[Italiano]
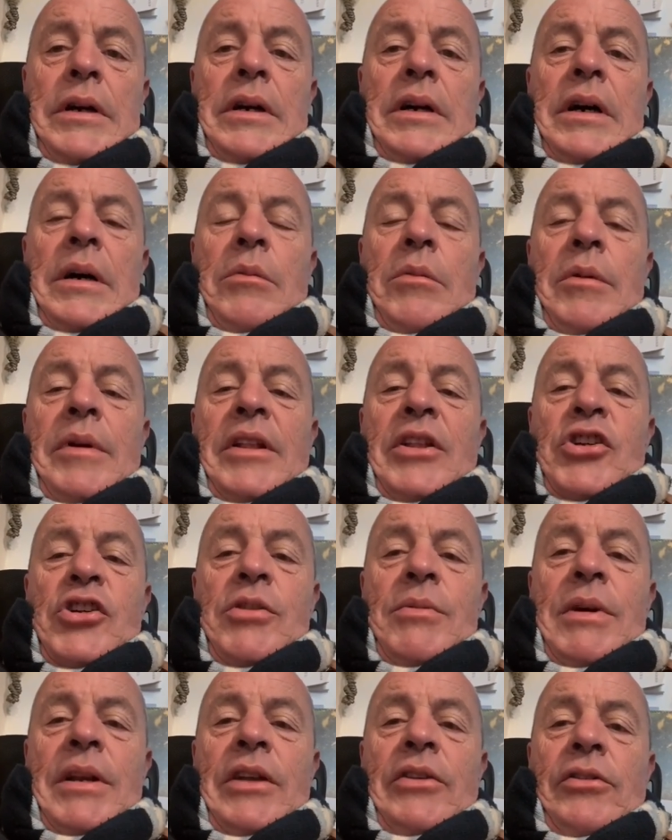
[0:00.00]
a momenti ci
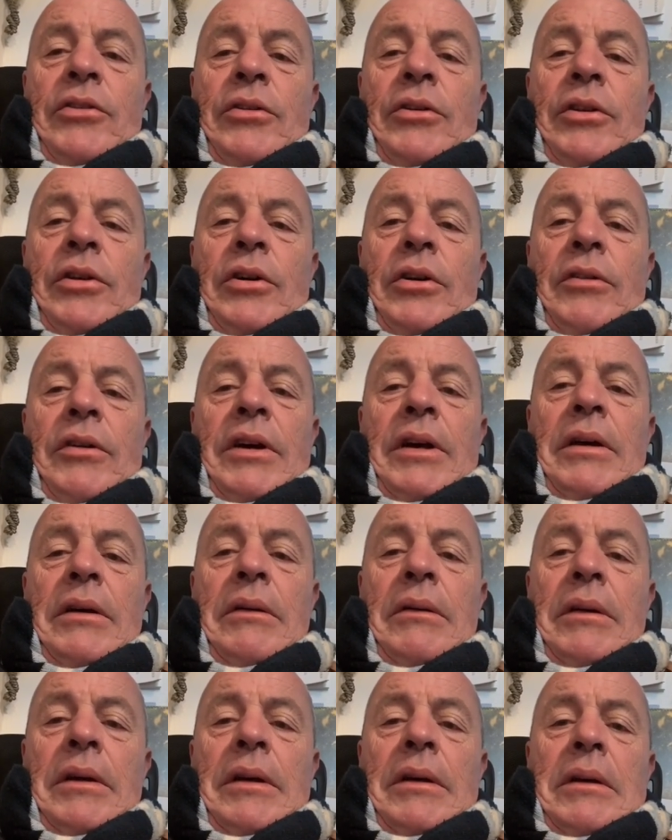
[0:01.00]
pareggiano le 9,
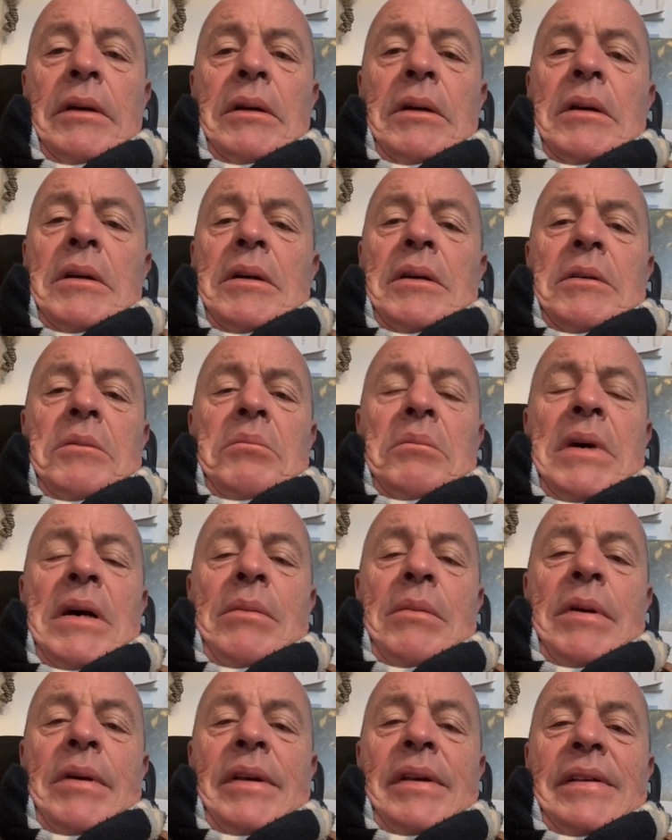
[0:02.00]

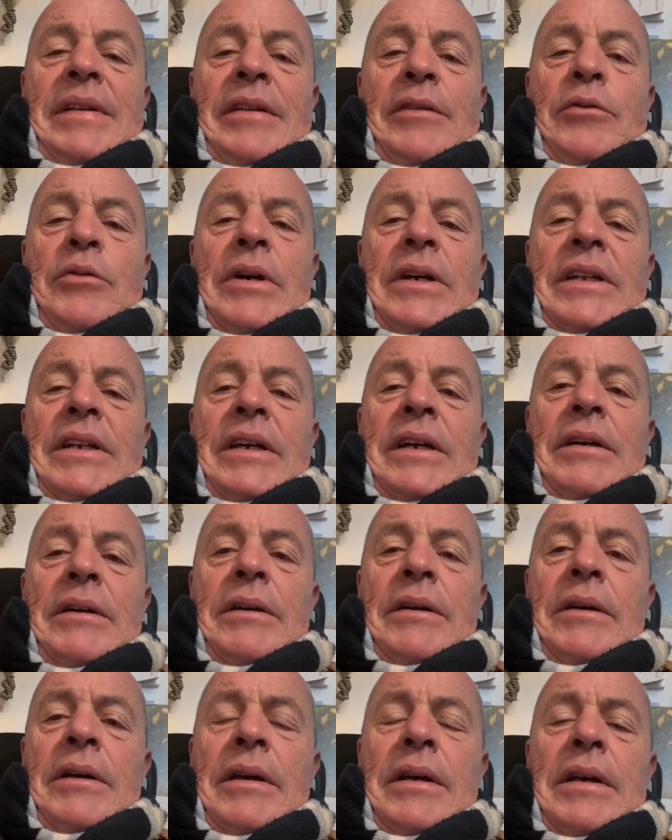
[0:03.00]
mamma mia, sta squadra
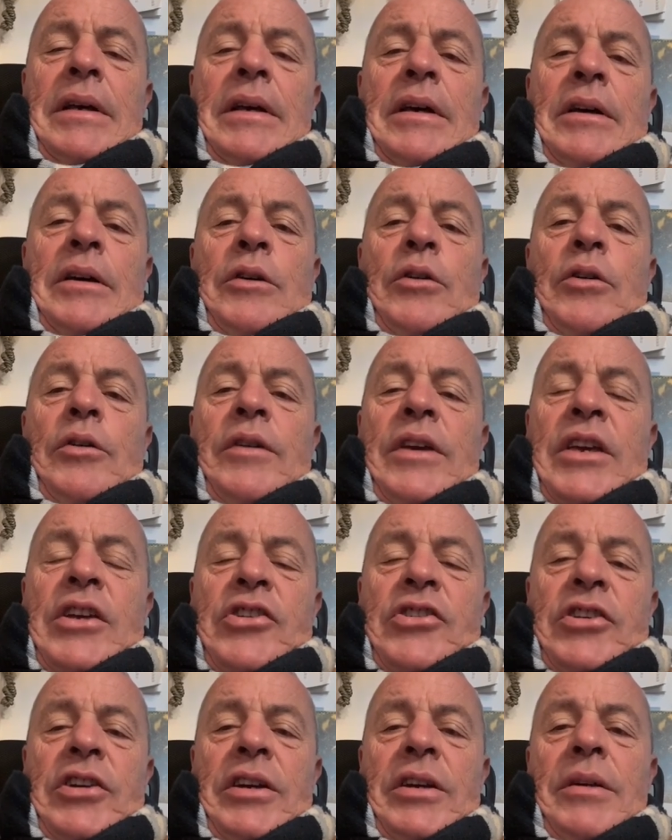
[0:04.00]
o
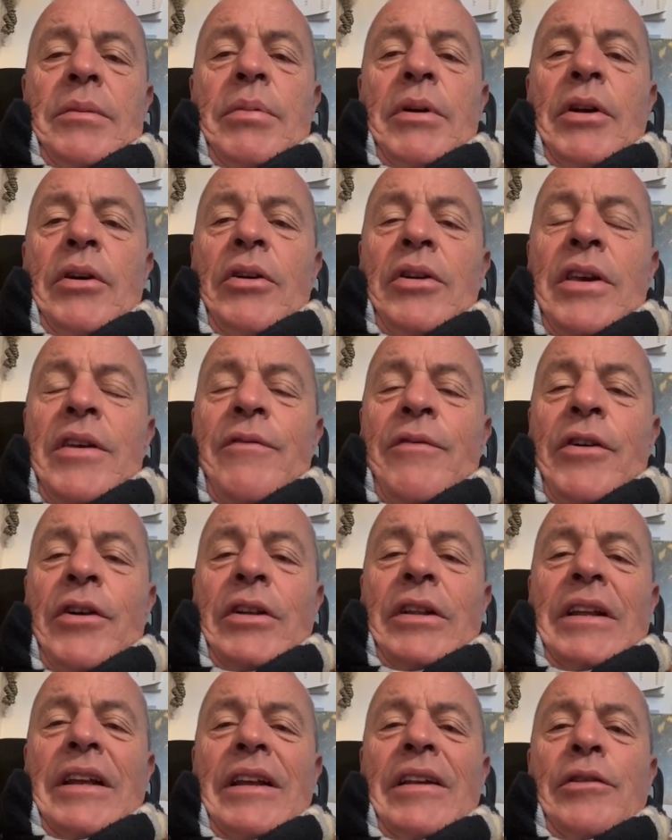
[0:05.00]
vince, però ogni
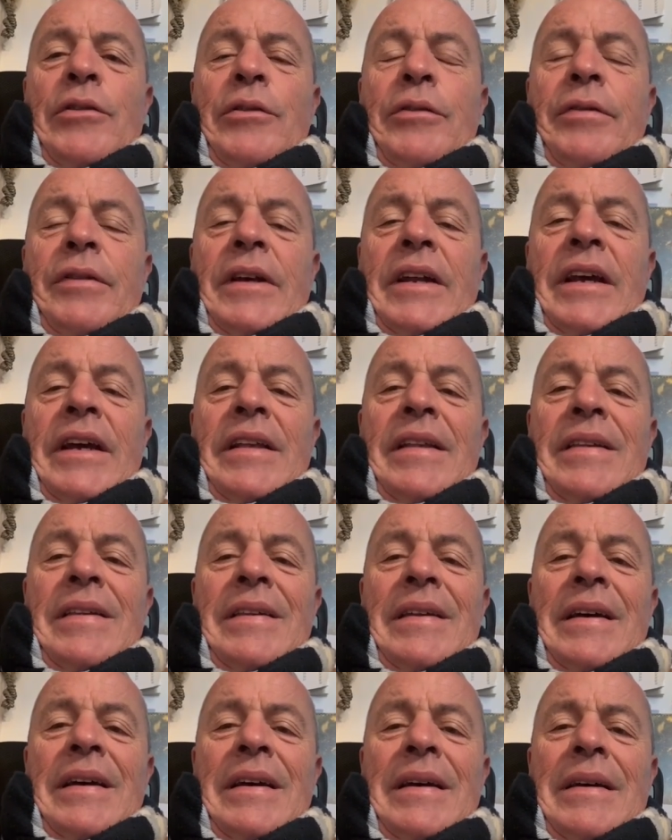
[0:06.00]
volta una
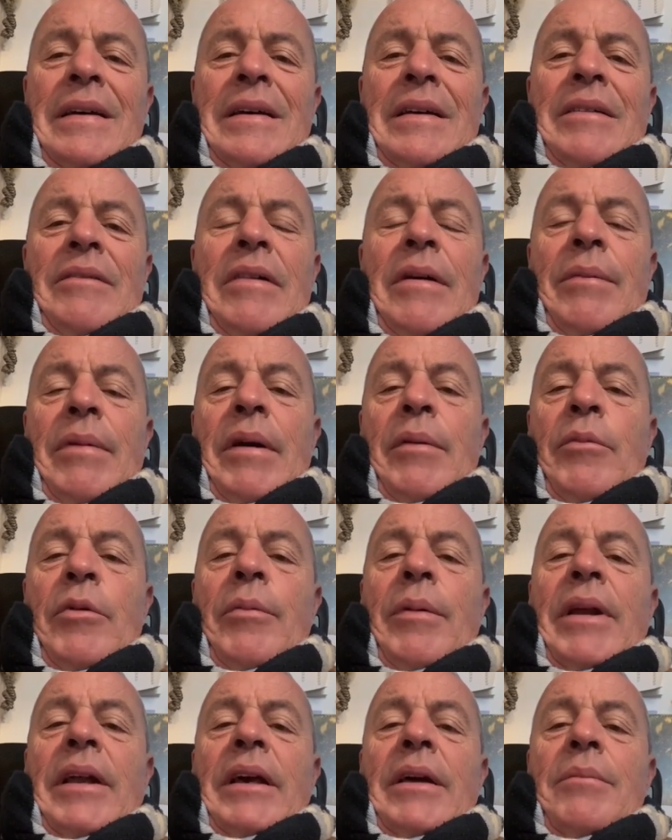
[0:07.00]
sofferenza. Vabbè, mo
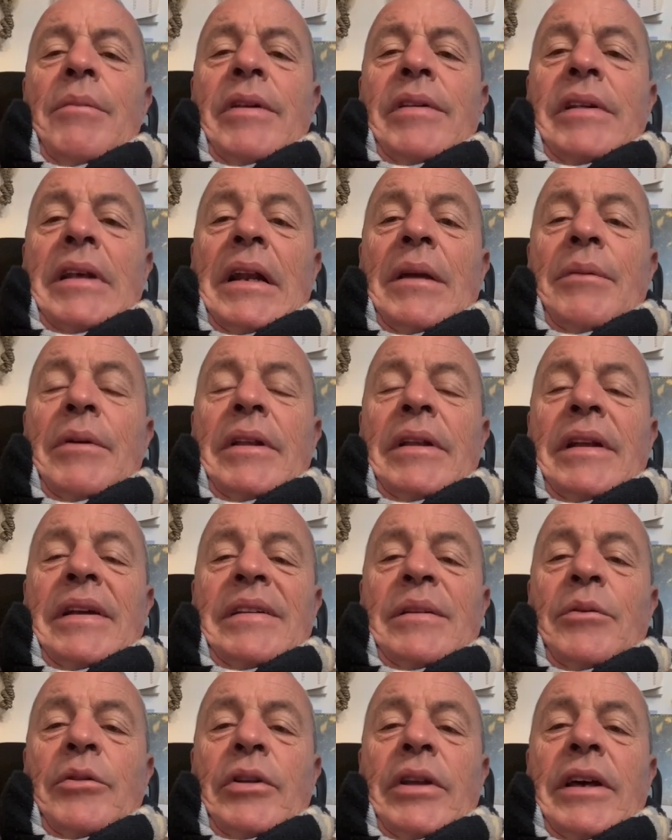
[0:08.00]
pare che mi sta
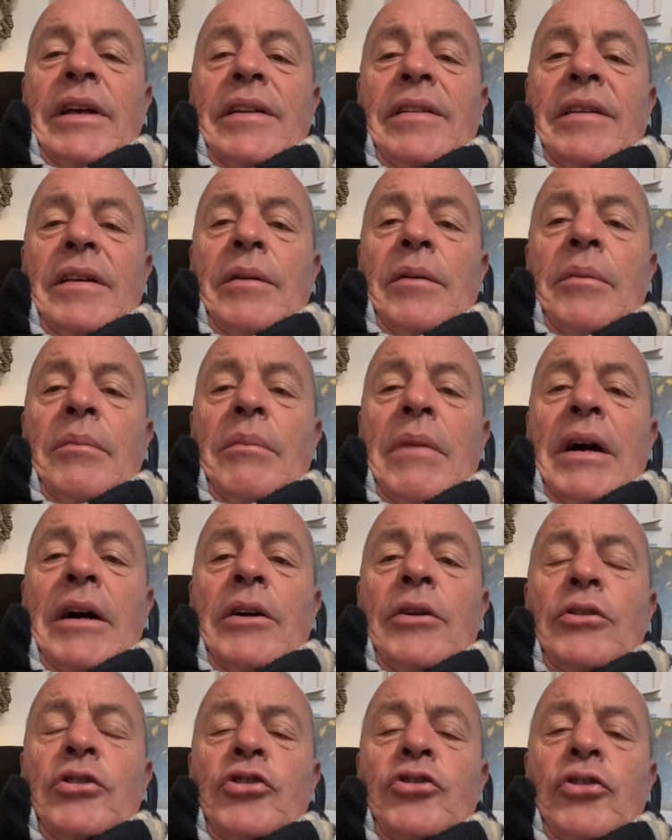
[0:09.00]
lamentate mo terzi,
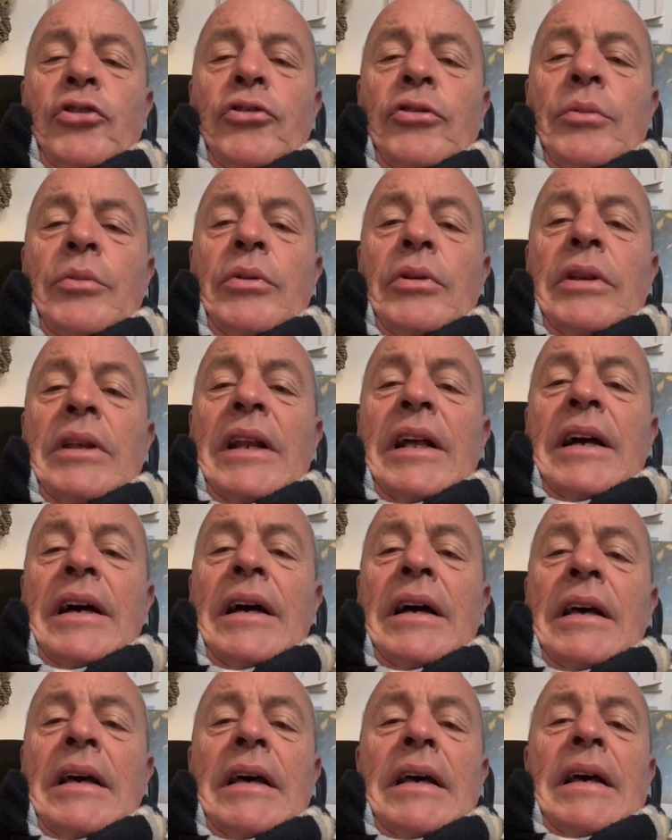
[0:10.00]
mancano 18 punti alla,
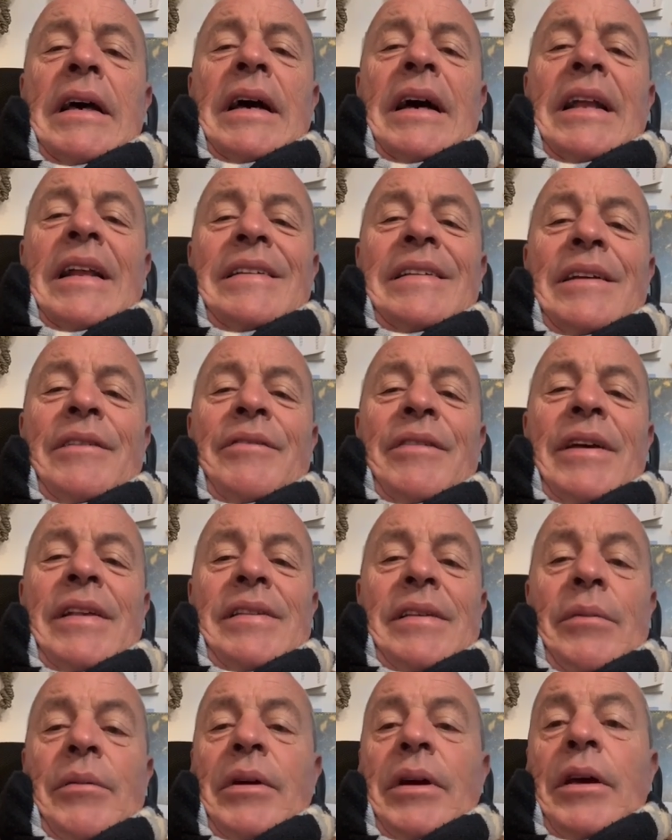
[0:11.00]
alla,
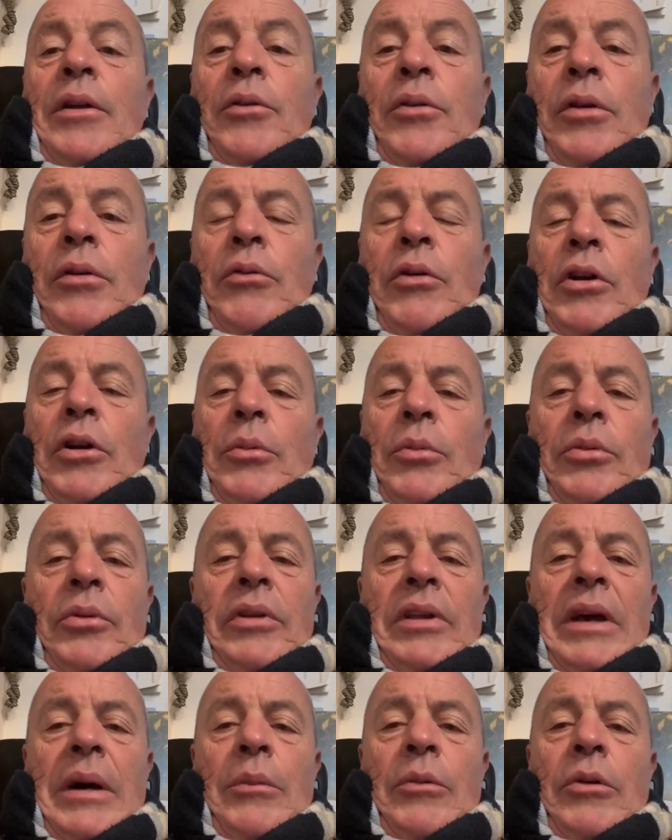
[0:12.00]
salvezza perché noi quello
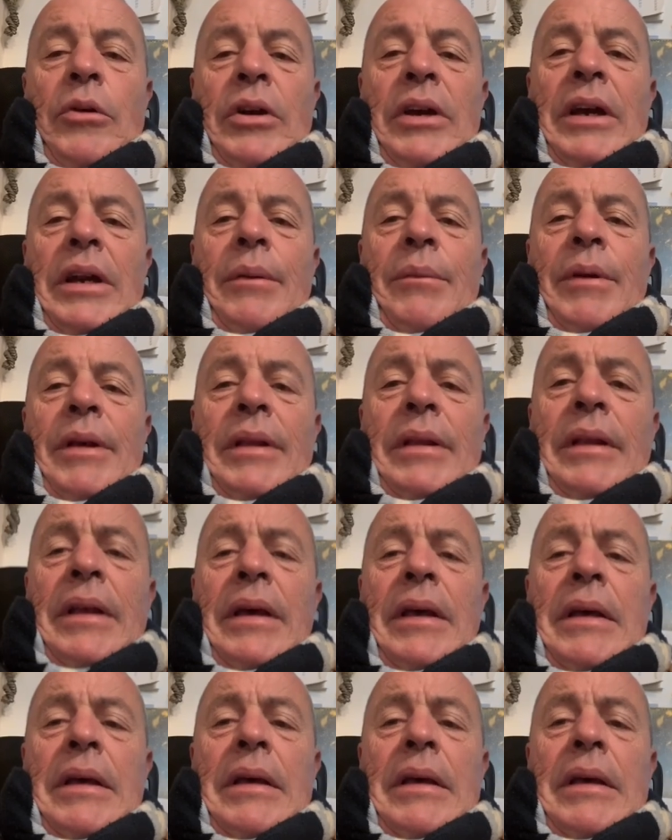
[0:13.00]
puntiamo chiaramente.